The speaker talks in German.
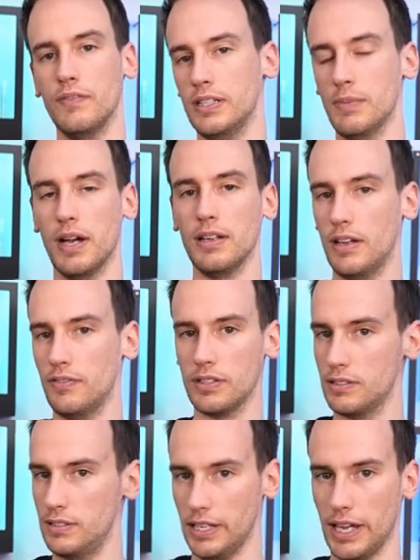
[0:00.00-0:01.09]
weil die machen einfach
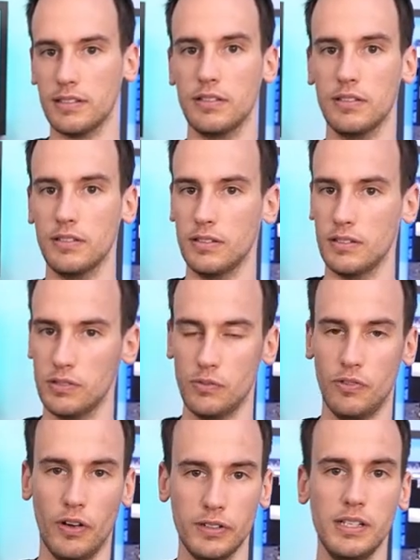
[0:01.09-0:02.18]
direkt
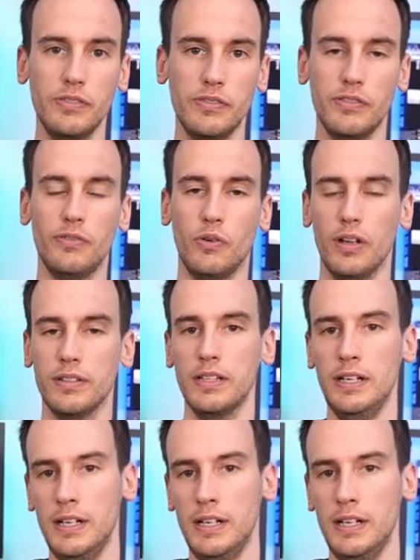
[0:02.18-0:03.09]
sofort Hilfe vor Ort.